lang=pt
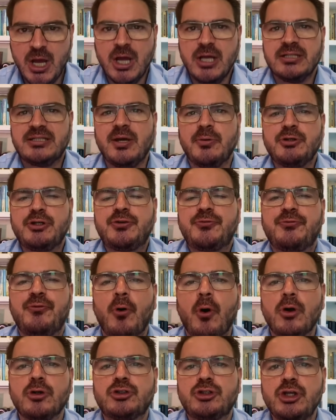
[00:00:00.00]
Seu
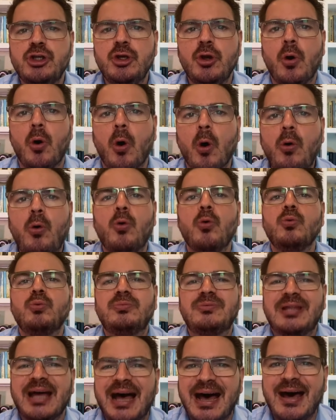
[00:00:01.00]
esforço em
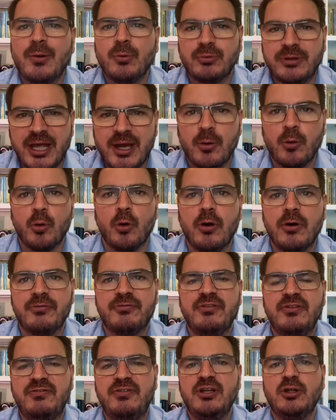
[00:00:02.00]
ocultar o terror
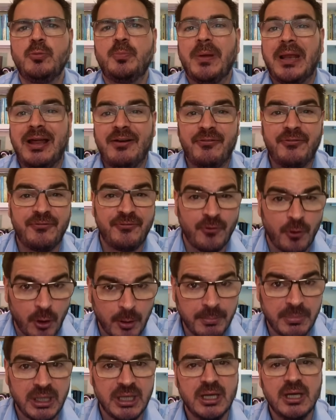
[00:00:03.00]
vivido pela
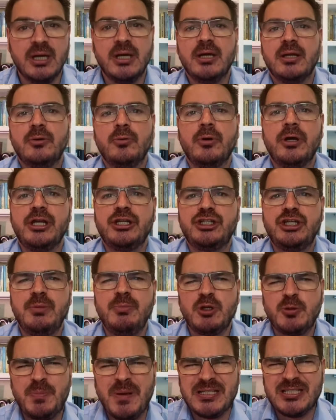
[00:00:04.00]
fome no regime,
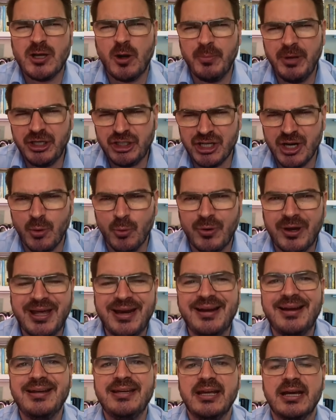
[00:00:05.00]
especialmente na
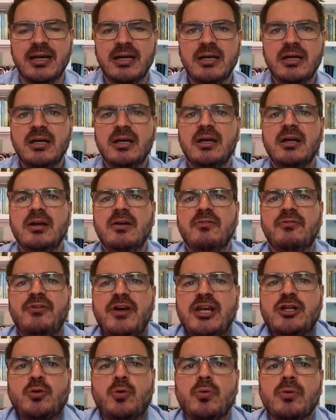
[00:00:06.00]
Ucrânia,
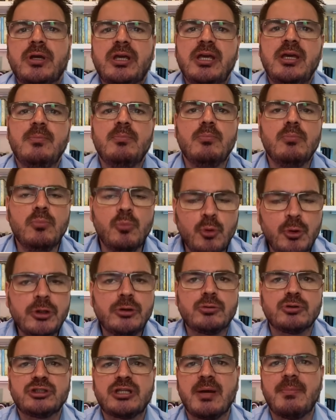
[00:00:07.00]
fez com que
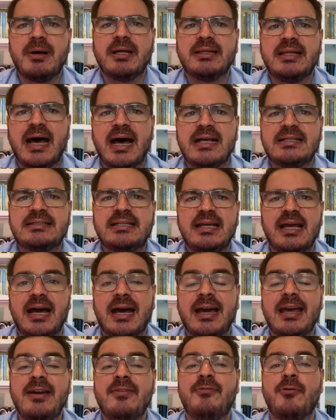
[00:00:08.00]
muitos demandassem a
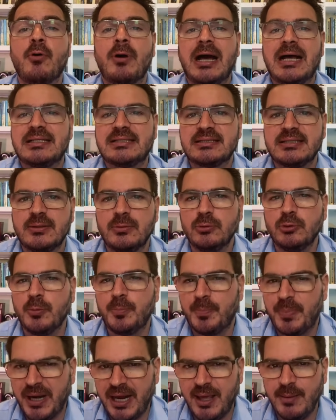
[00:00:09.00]
revogação do
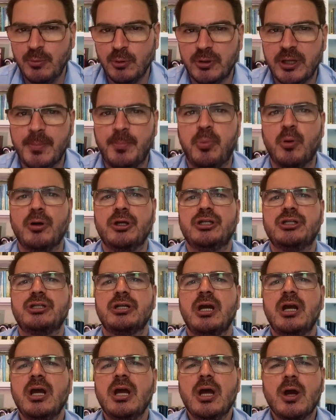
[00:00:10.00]
prêmio depois.
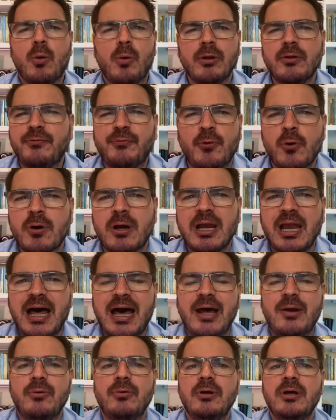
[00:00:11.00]
Quando ficou
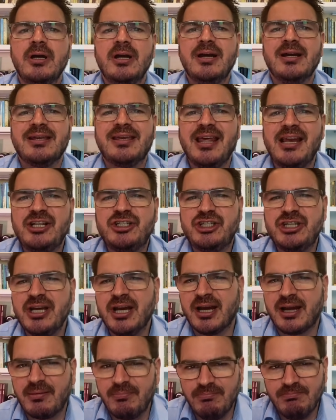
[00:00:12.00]
claro que ele tinha